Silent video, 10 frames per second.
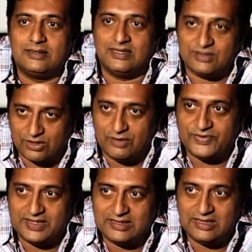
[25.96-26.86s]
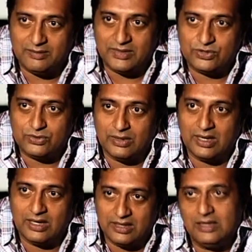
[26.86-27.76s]
సెన్సర్ ఆఫీసర్ సినిమా
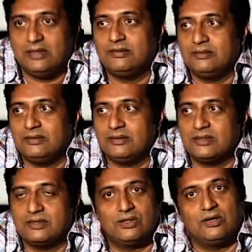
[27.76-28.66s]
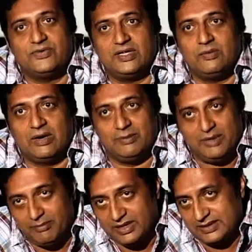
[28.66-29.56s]
చూడంగానే సెన్సర్ ఆఫీసర్ అండ్ వాళ్ళ
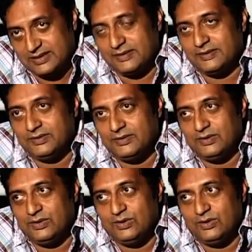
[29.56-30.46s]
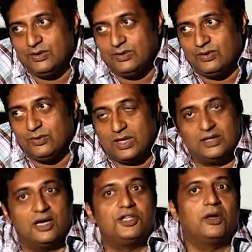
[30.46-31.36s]
మెంబర్స్ ఒక
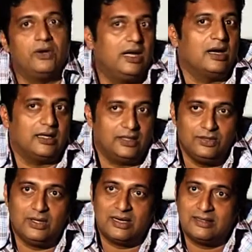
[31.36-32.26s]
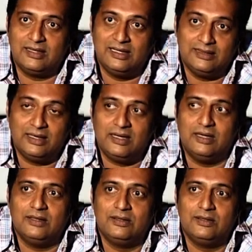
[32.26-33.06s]
దర్శకుడిగా నాకు ఎందుకు ఆనందం కలిగిందంటే